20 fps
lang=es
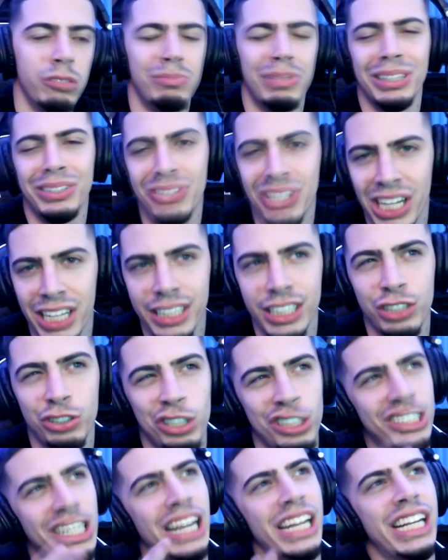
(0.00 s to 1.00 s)
¿Me entiendes?
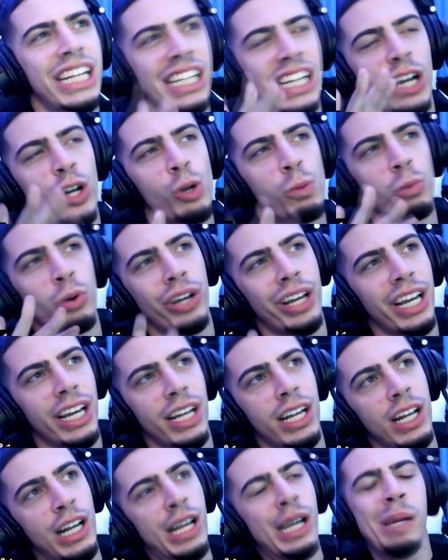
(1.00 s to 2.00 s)
O esa línea como
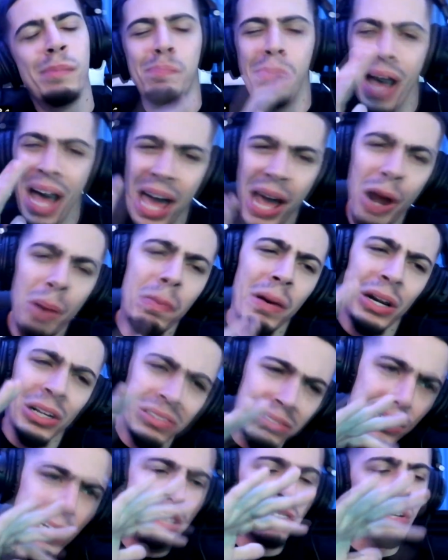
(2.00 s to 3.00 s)
que, pero, pero
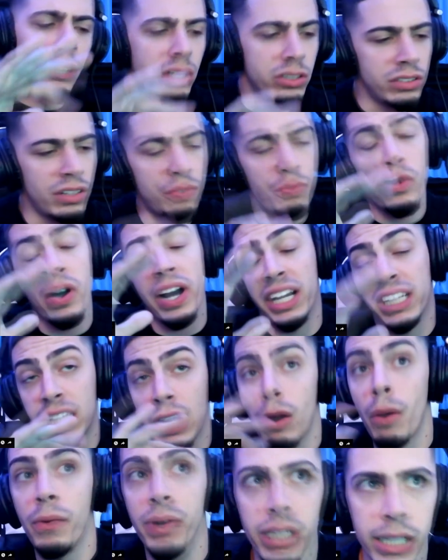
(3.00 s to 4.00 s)
entiendo de dónde fue que
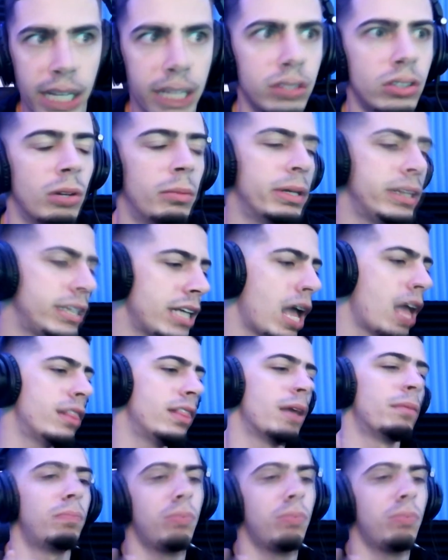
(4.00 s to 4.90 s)
estaba viniendo, ¿me entiendes?